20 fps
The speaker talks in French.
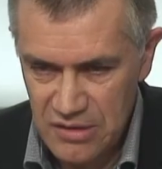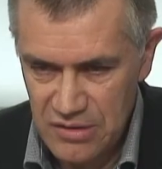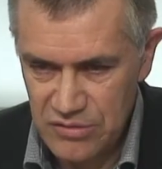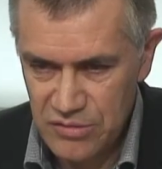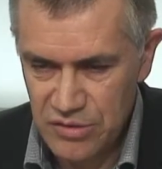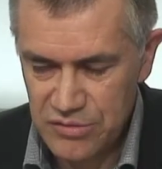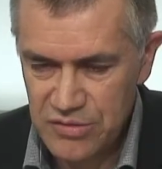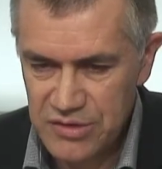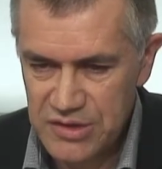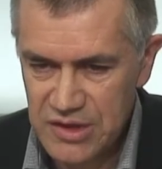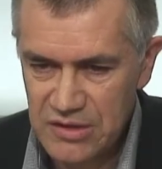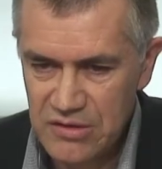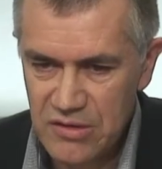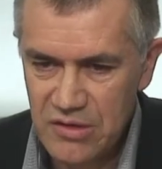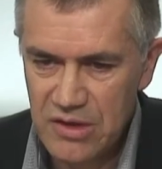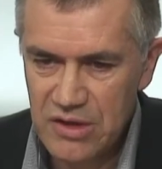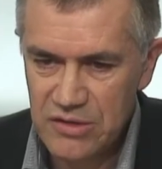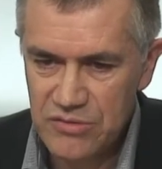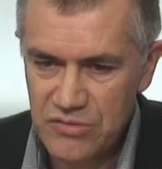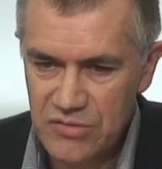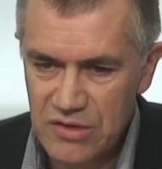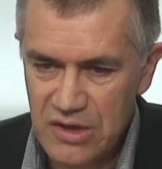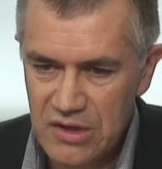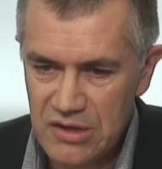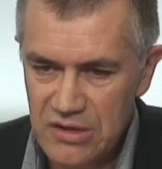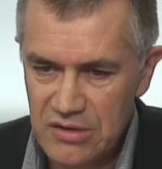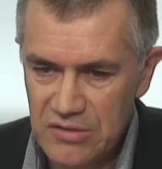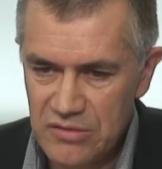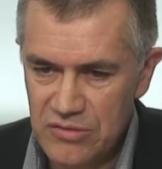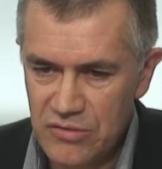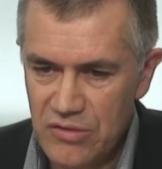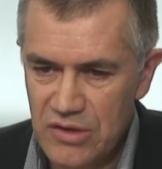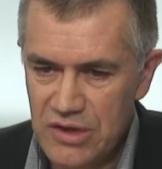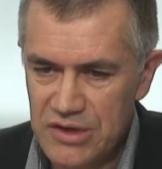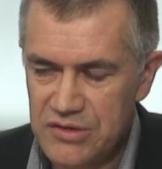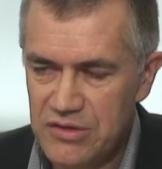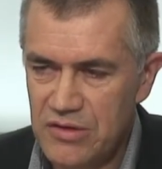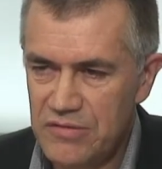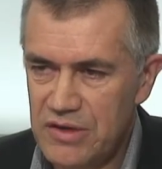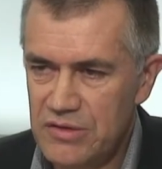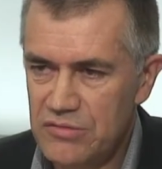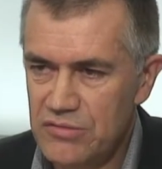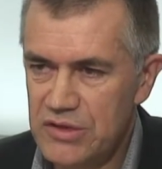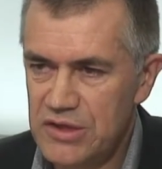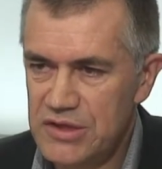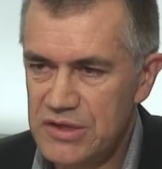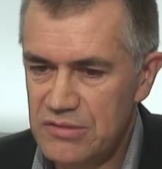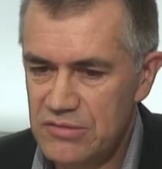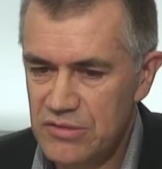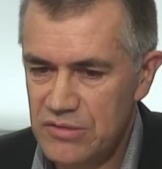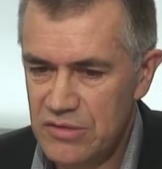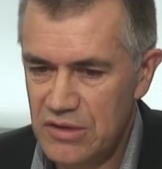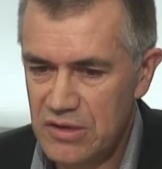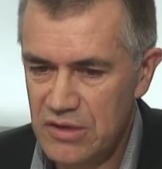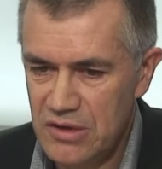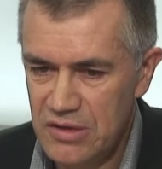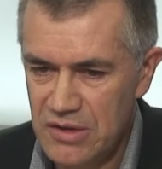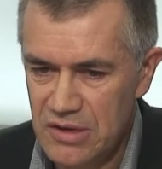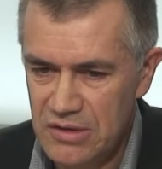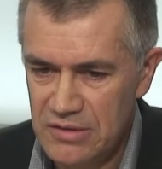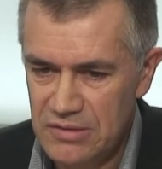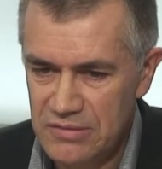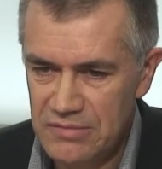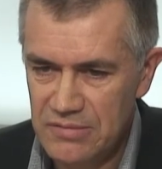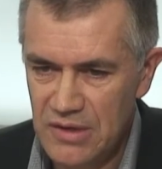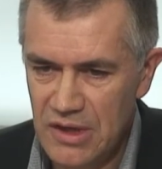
notre secteur, en tout cas nos relations avec nos distributeurs